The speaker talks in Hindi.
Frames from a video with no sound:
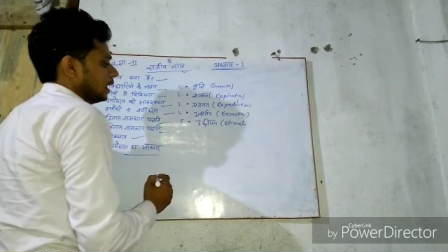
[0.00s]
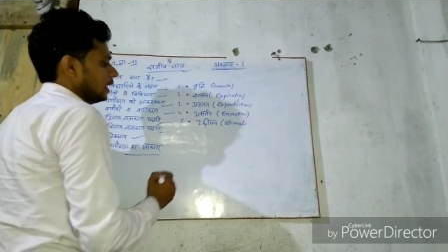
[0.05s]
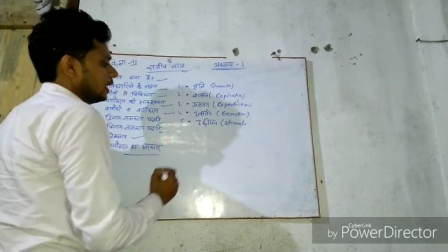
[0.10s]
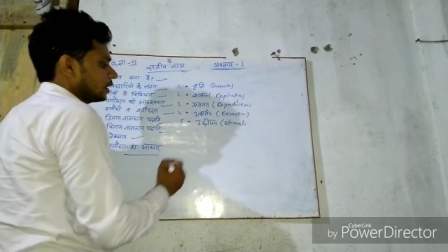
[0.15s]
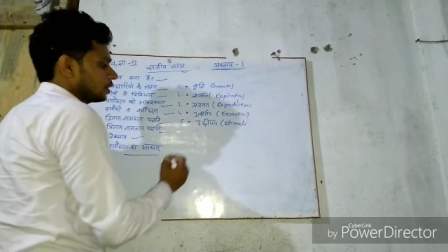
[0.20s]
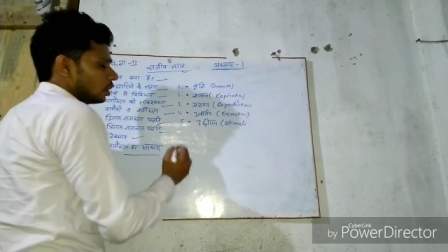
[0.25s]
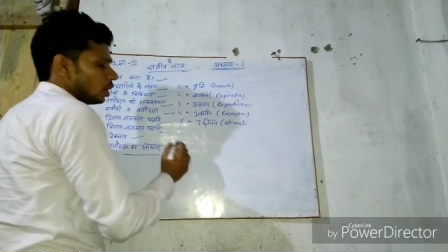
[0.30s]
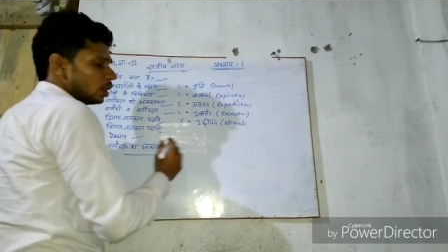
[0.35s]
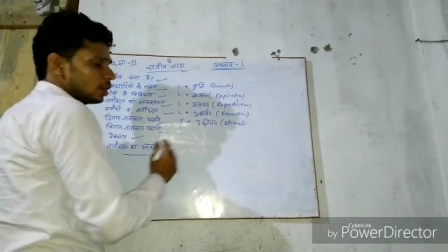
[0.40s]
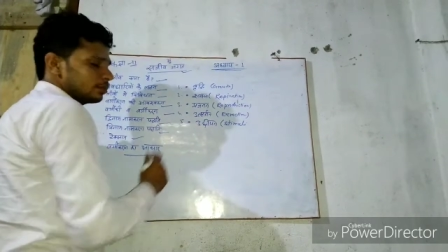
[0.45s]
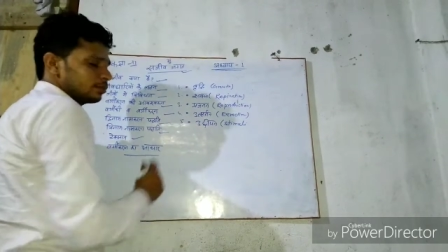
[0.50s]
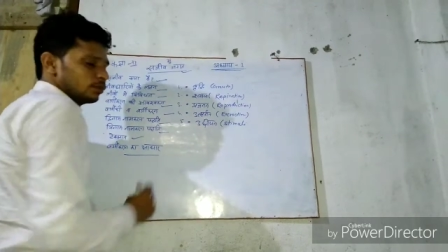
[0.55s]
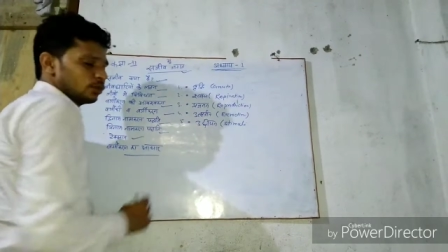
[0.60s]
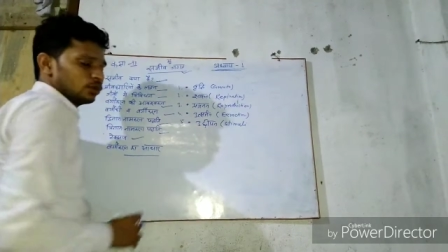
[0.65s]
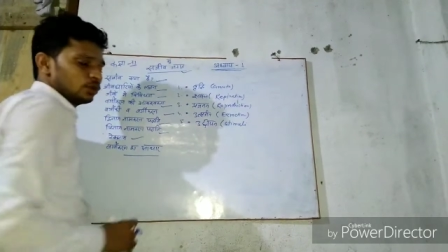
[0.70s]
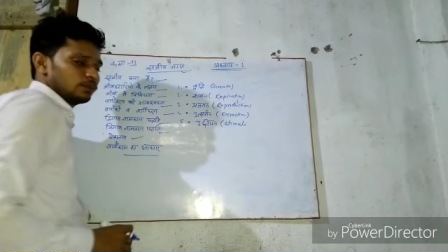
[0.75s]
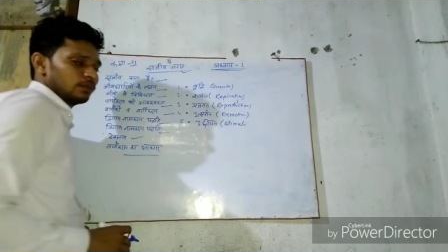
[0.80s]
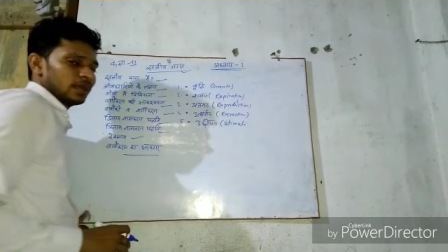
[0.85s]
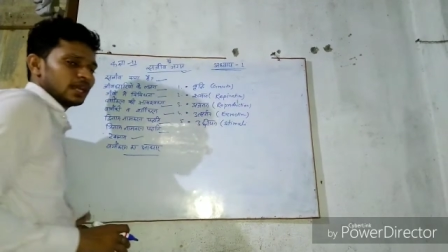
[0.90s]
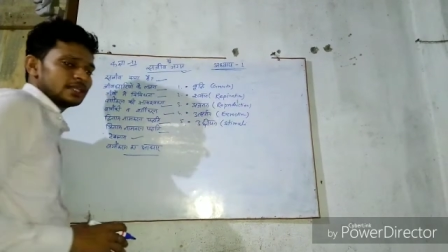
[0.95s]
एक और
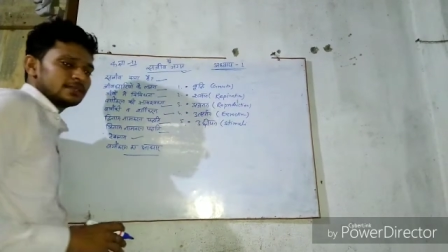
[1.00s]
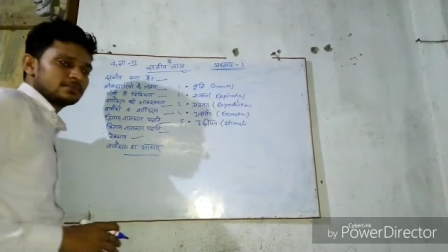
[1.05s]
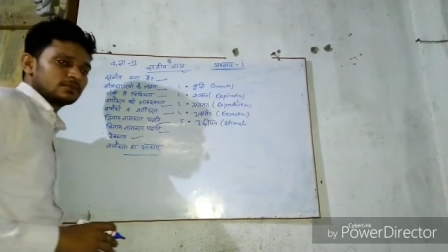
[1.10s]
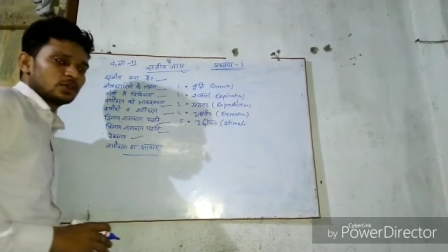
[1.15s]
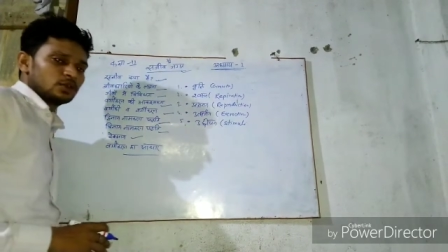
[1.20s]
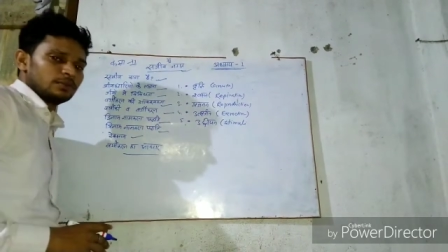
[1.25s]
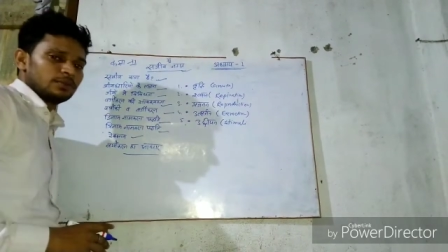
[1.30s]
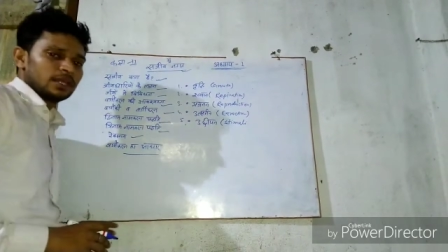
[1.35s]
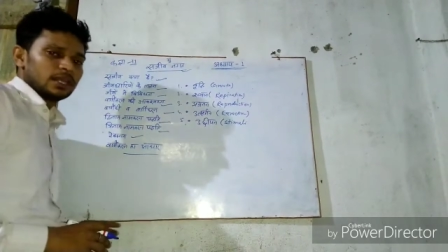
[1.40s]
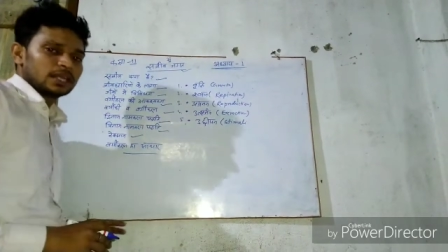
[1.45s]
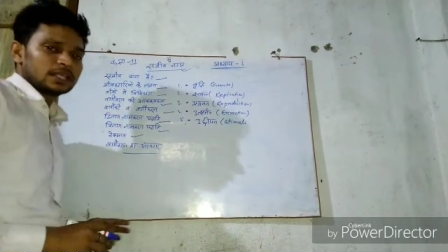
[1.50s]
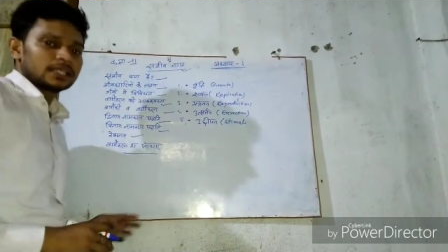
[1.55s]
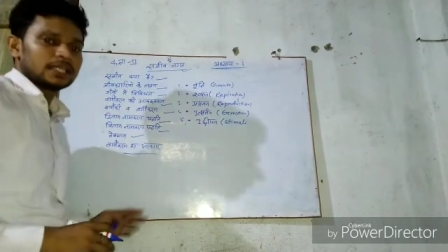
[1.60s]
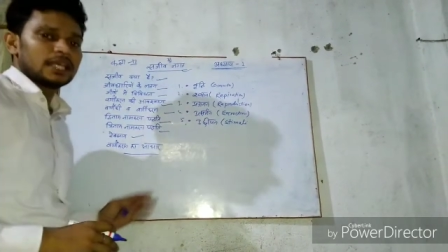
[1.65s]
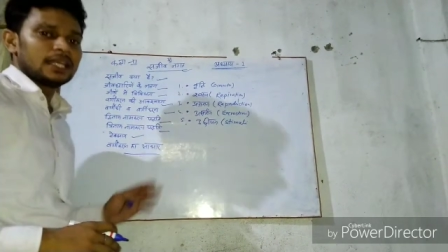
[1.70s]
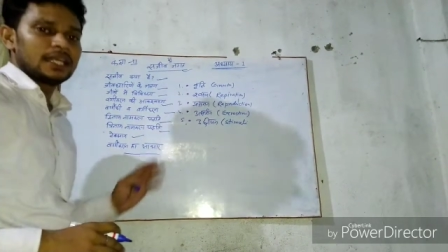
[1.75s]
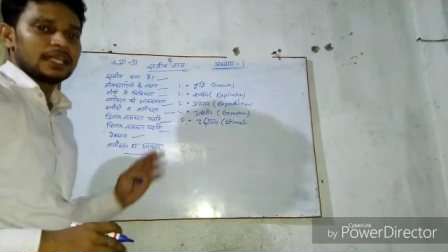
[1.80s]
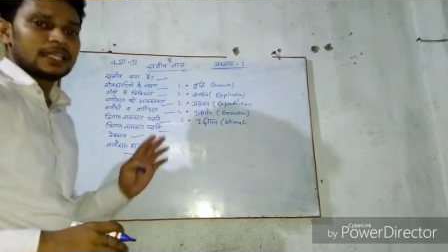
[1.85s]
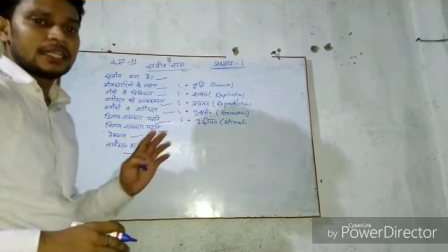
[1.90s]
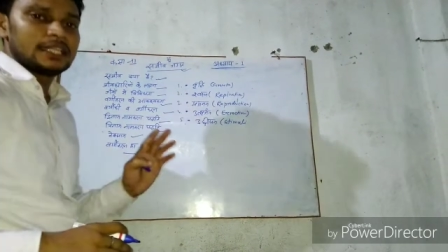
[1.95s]
प्रोटोप्लाज्म को भी रखते
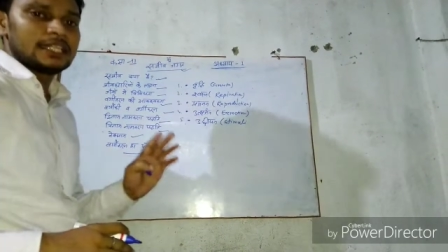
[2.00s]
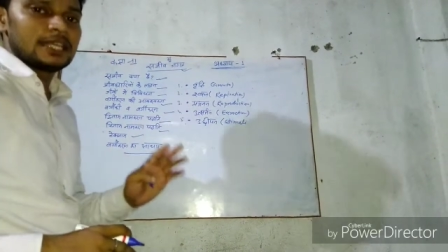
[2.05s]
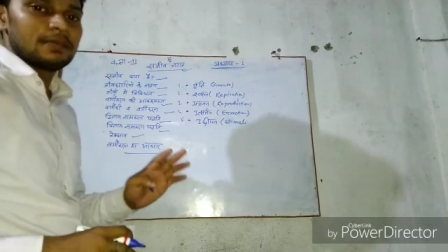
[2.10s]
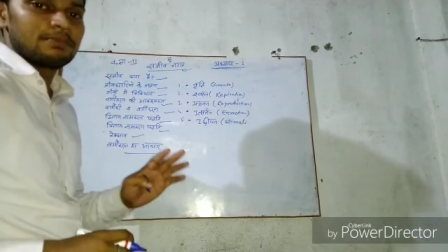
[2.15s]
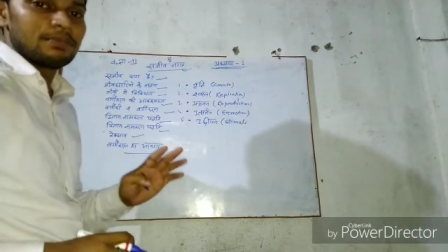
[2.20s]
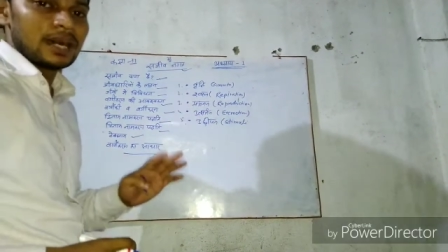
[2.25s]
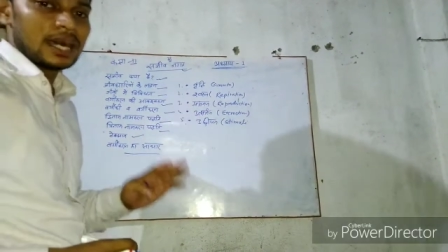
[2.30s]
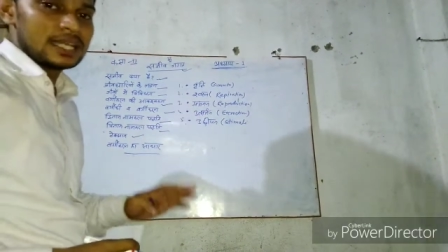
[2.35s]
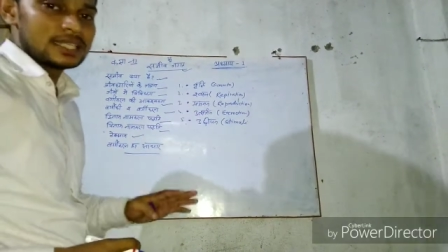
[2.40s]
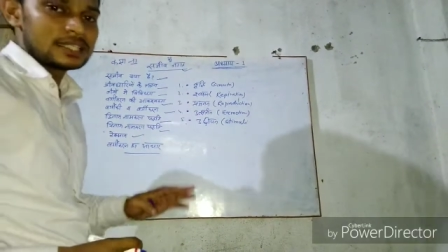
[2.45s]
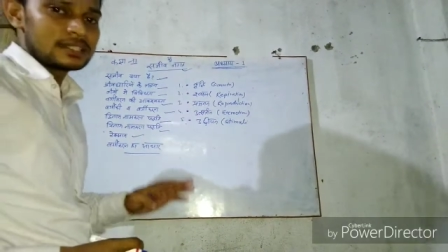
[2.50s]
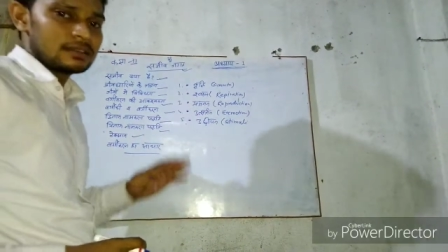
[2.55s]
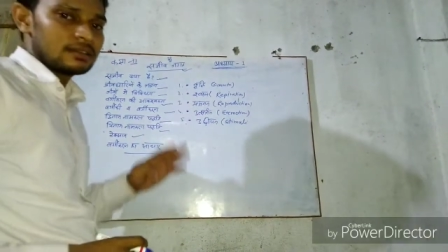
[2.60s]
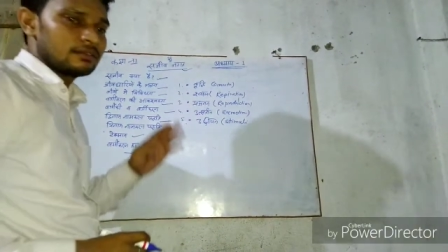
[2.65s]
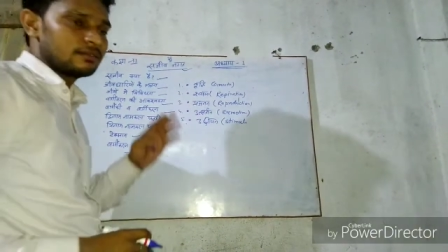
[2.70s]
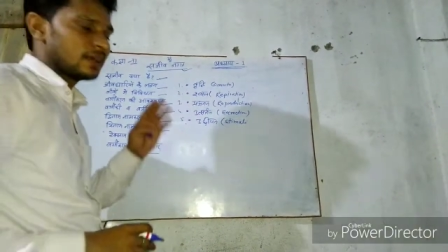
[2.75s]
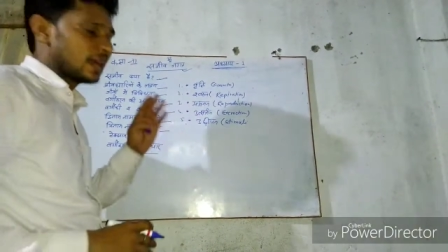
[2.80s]
हैं लेकिन ये पांच